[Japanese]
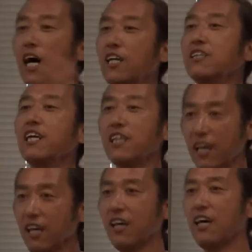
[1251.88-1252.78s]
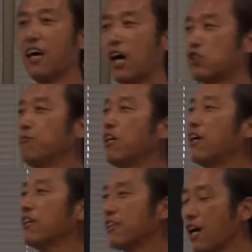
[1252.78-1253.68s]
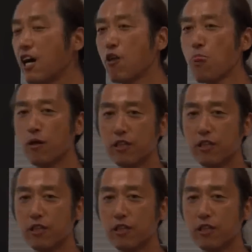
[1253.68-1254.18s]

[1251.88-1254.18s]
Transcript: 神出で始められた